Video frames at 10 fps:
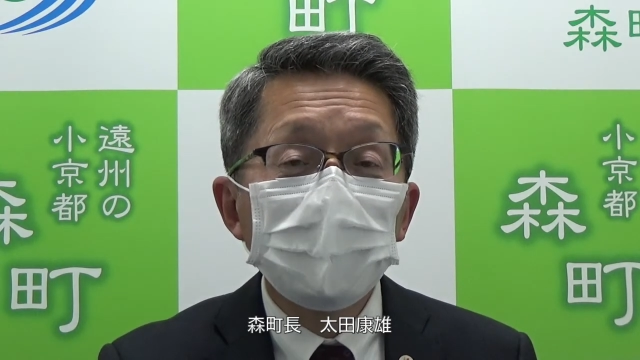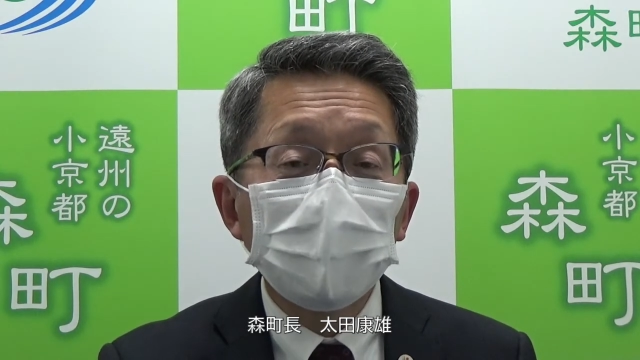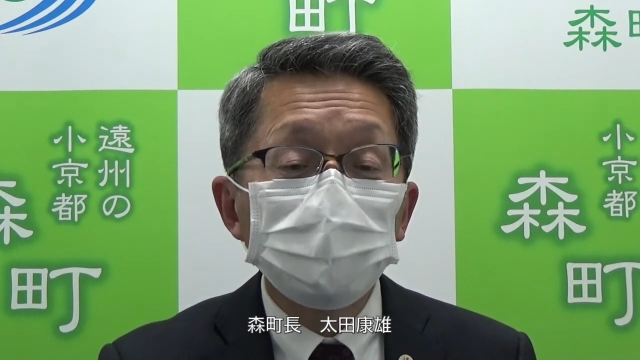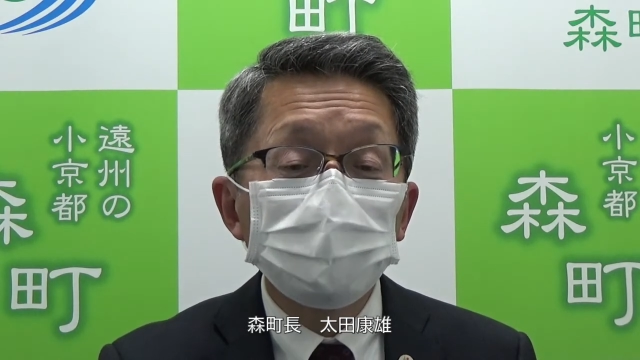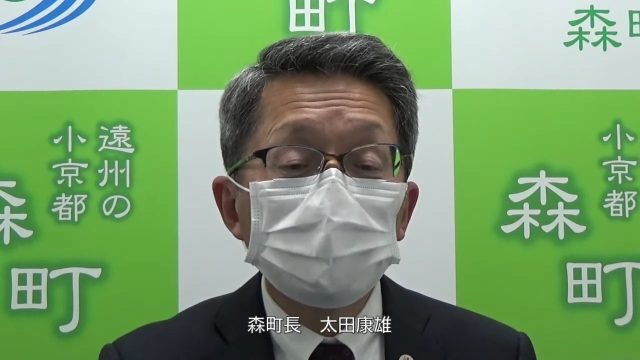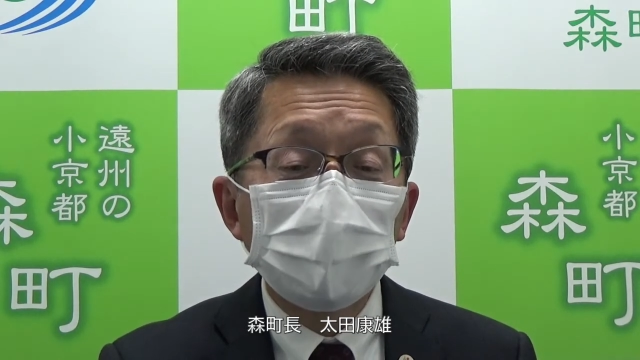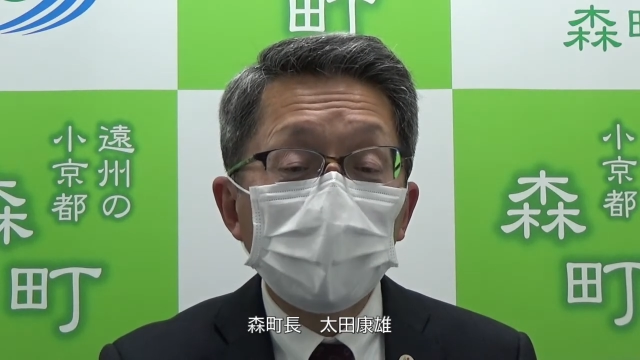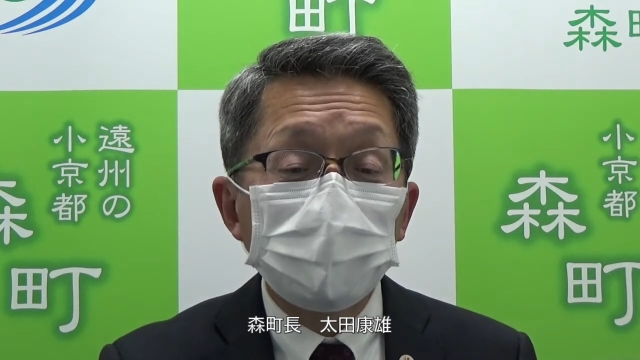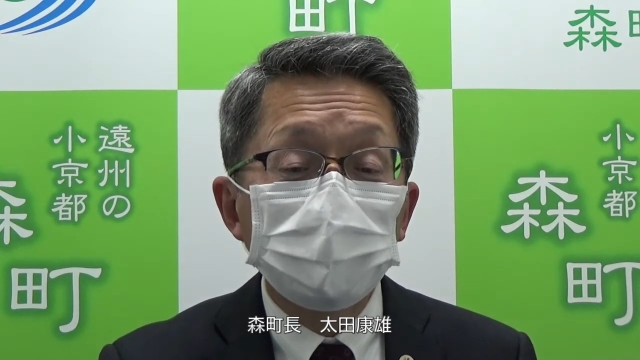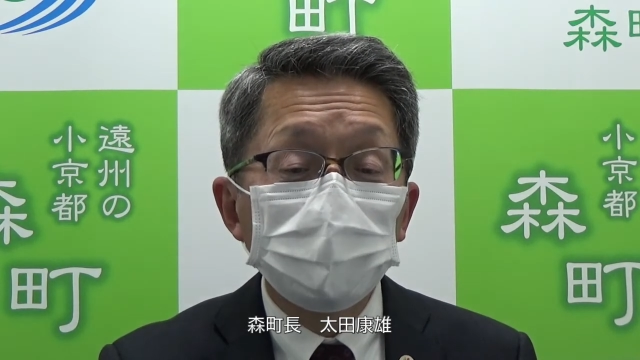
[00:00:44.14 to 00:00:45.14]
可能な
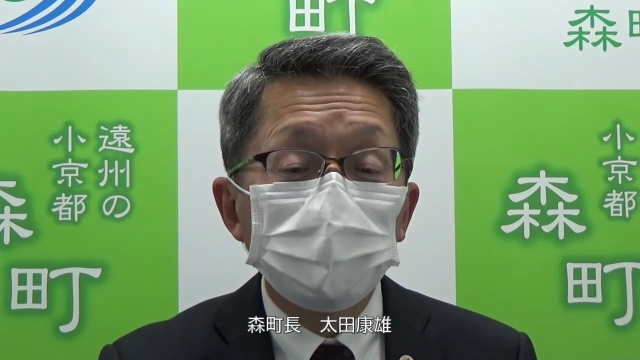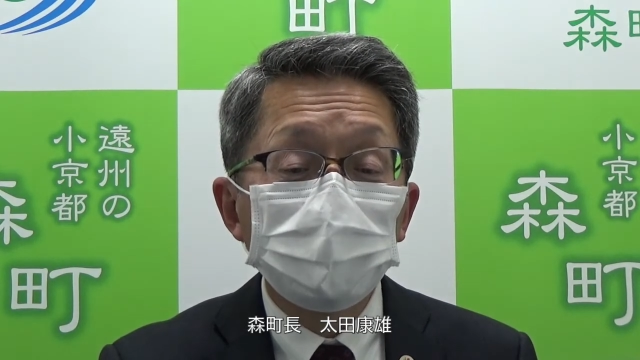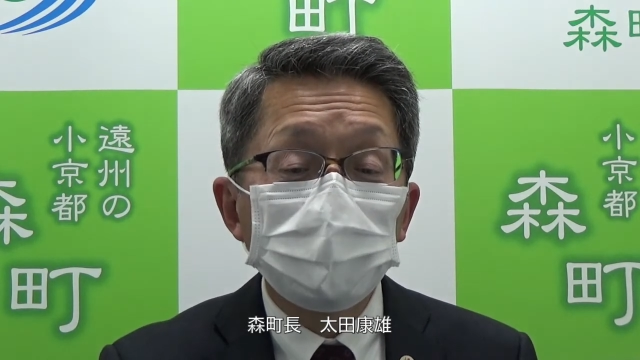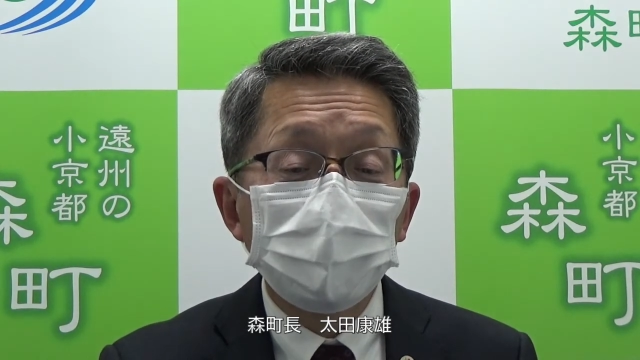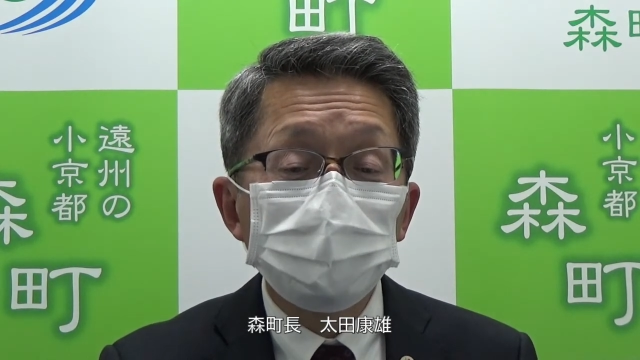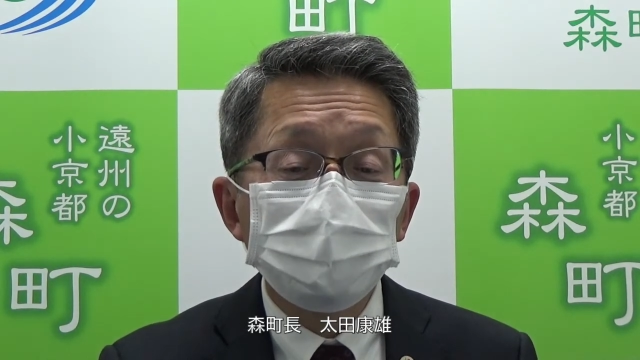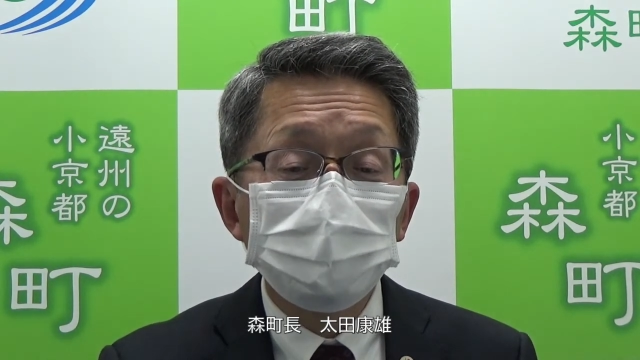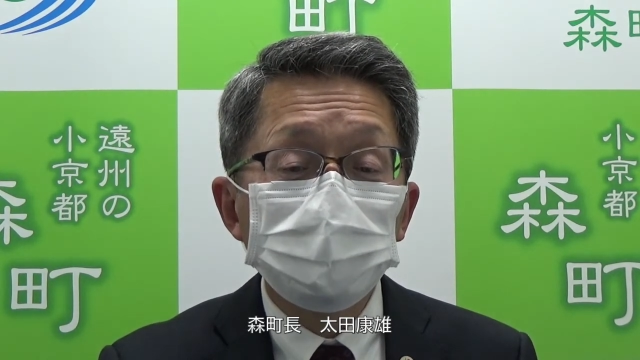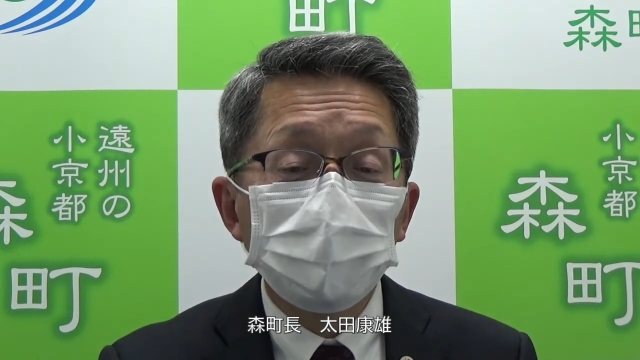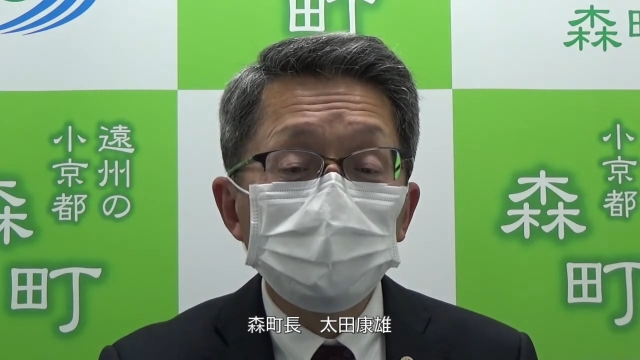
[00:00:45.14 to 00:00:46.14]
限り外
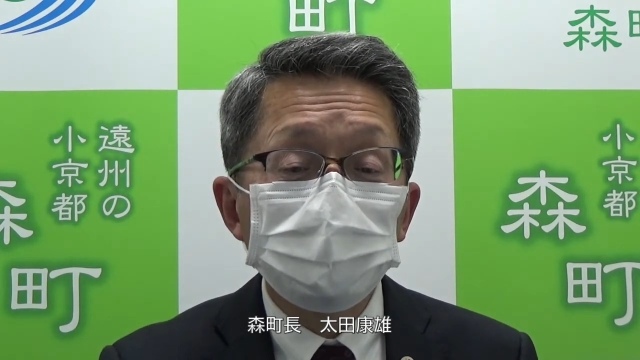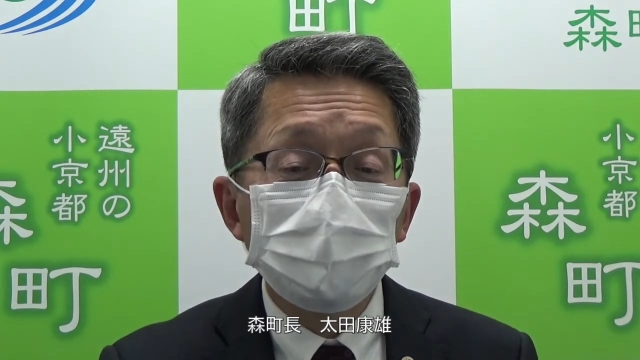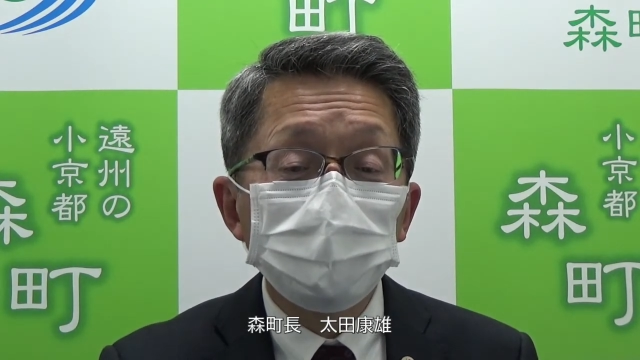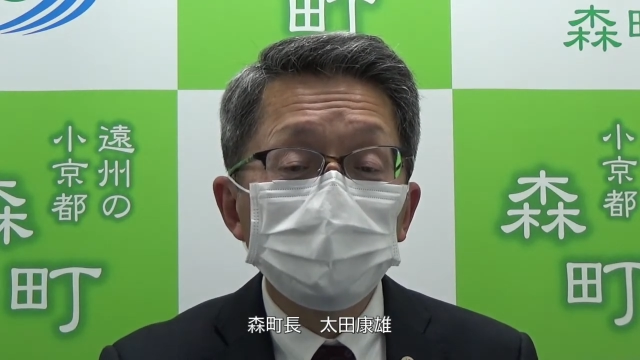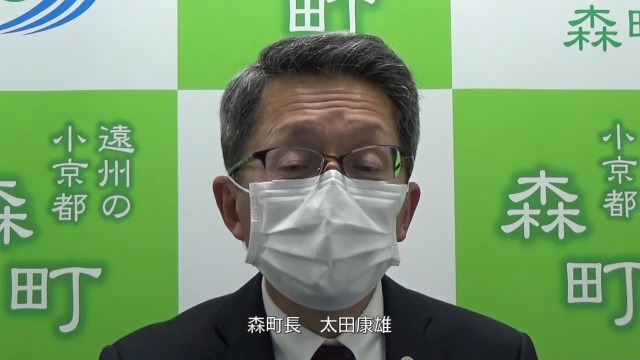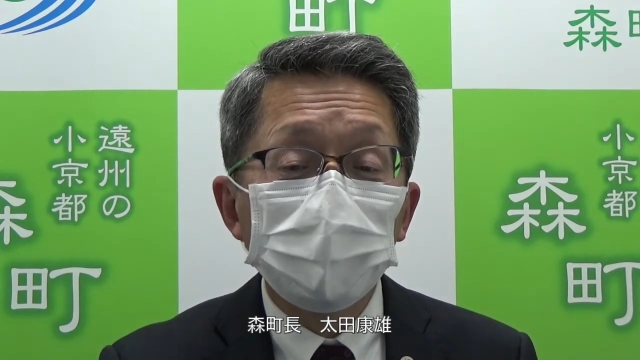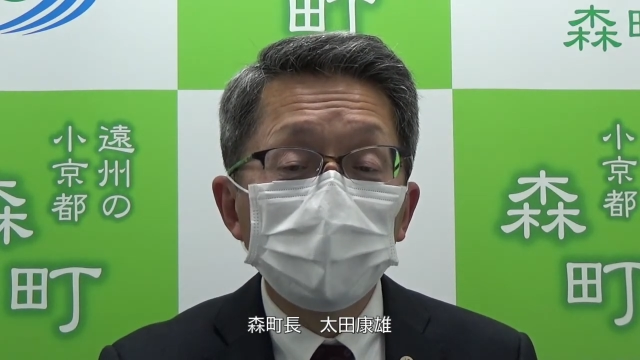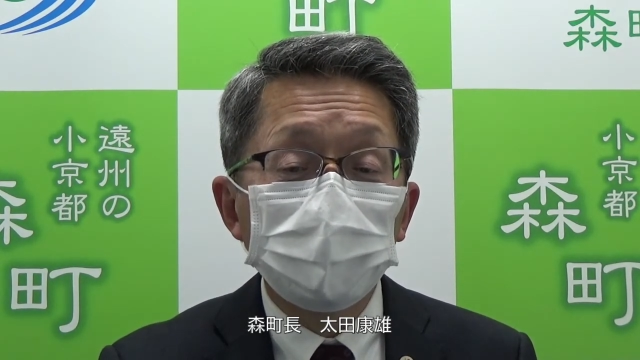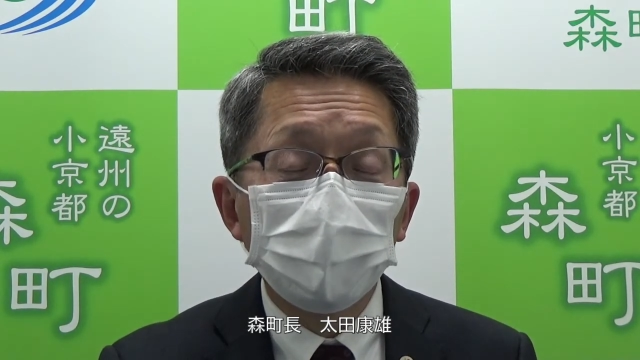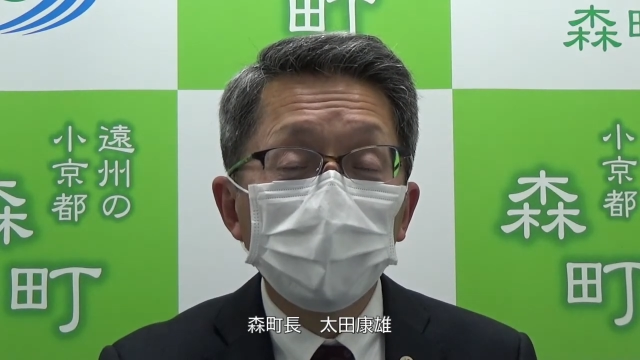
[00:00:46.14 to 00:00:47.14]
出や帰省を控
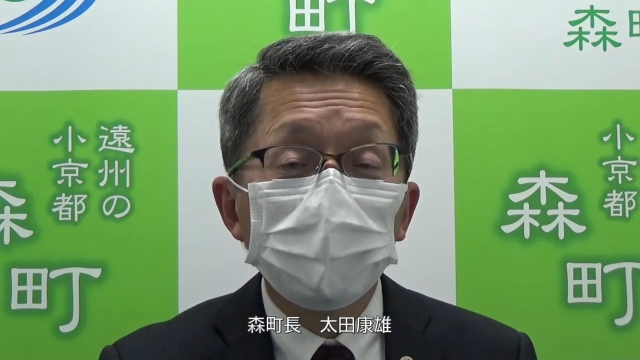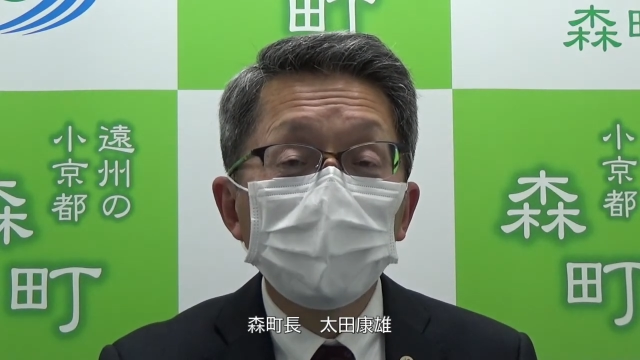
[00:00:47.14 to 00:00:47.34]
えて